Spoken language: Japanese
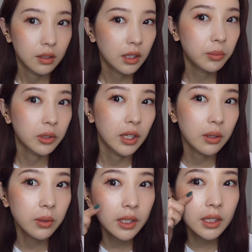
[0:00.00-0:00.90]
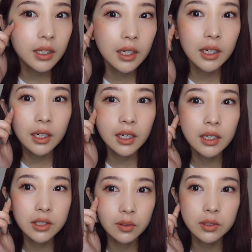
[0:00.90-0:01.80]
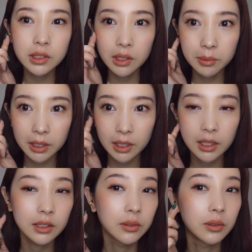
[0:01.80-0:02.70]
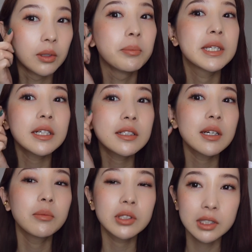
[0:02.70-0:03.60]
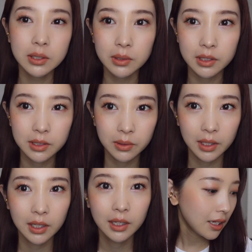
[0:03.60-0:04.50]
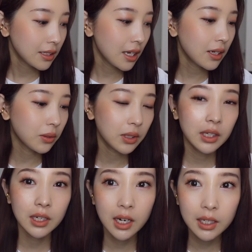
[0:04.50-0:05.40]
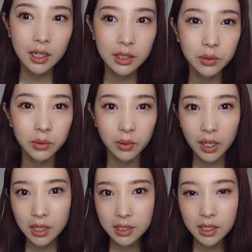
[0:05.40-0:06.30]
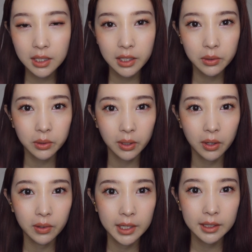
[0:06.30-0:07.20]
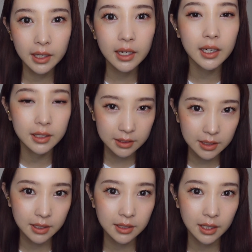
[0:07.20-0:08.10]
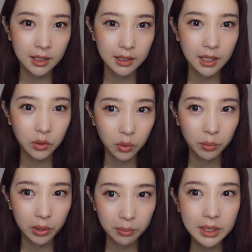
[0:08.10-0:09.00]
でもねこれだけ発色すればあのめちゃくちゃ持ちそうですよねはい最後にハイライトとかシェーディングとかを入れて完成させていきたいと思いま